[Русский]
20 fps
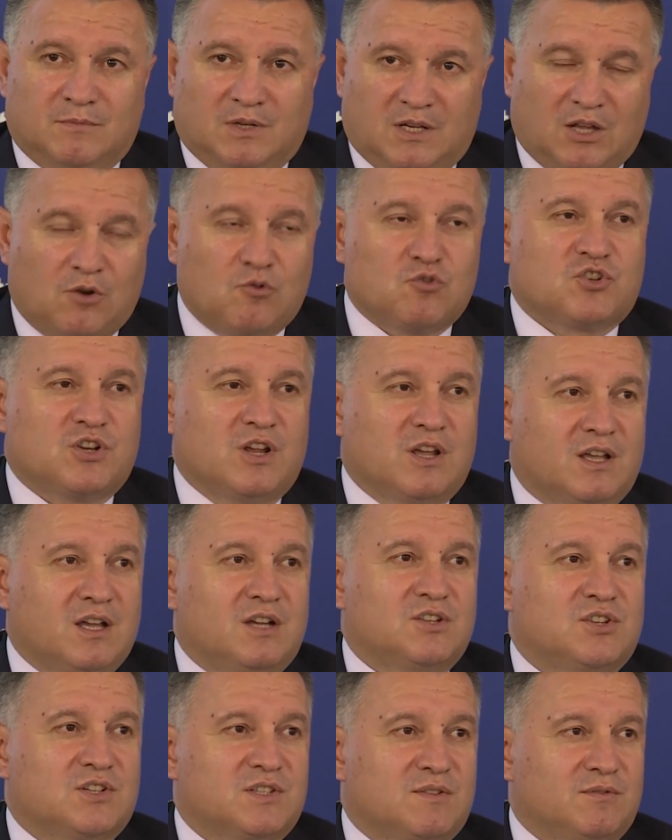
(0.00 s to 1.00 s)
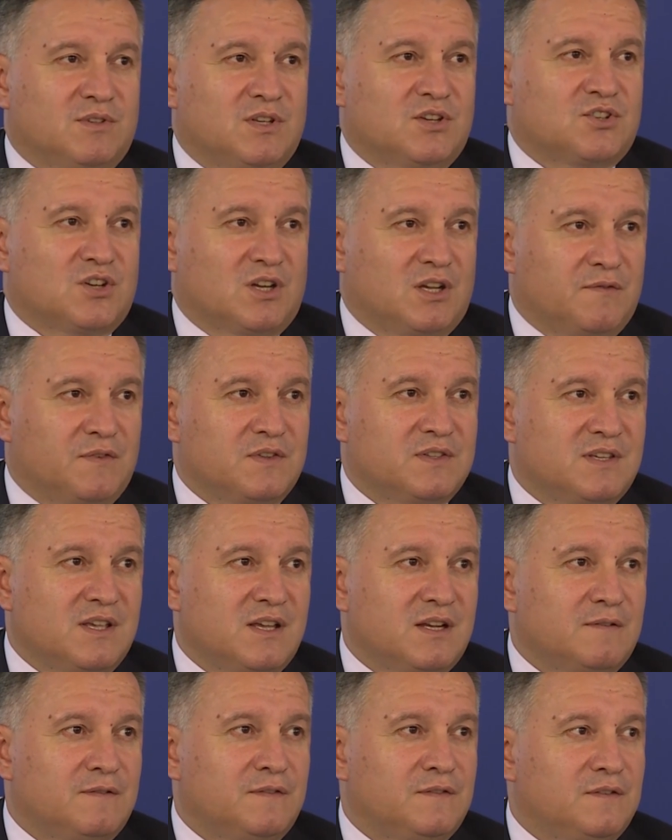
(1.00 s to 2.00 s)
хорошее качество наших
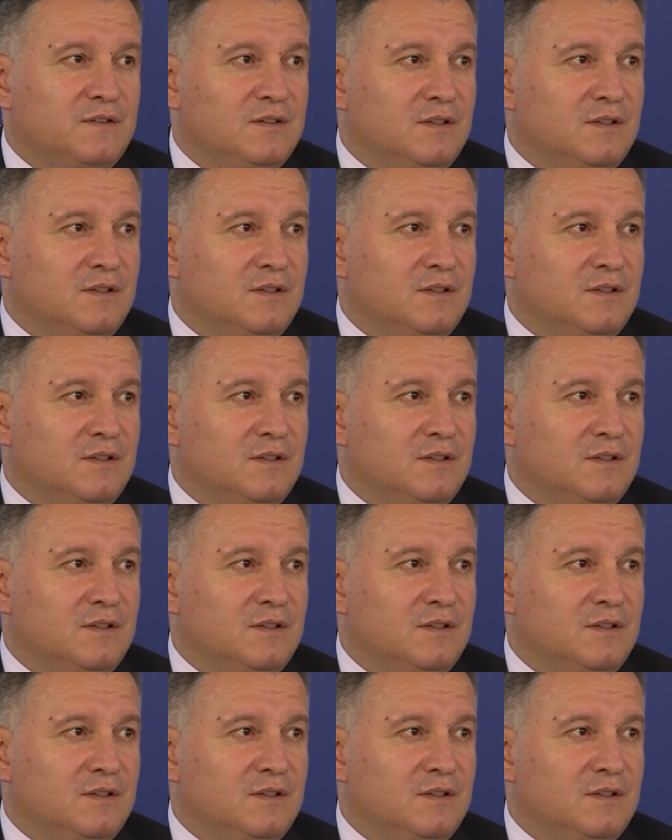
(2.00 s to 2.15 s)
офицеров,